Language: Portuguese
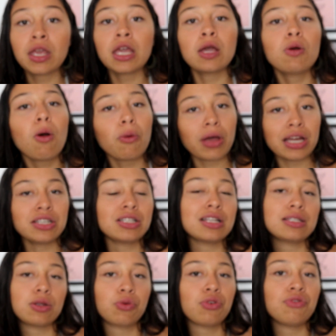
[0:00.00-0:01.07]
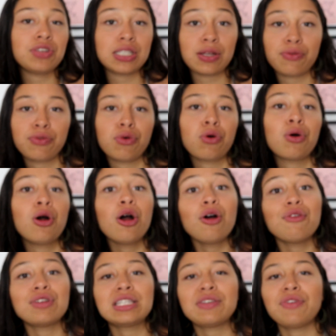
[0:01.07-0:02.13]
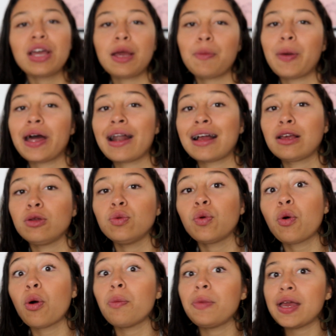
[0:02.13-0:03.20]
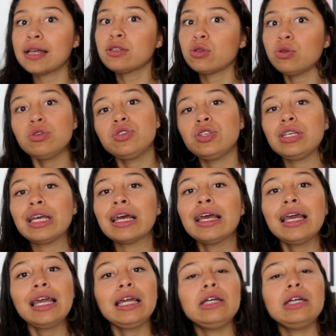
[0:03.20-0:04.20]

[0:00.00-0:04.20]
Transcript: Em qualquer estação que você for, você vai reparar que no começo do dia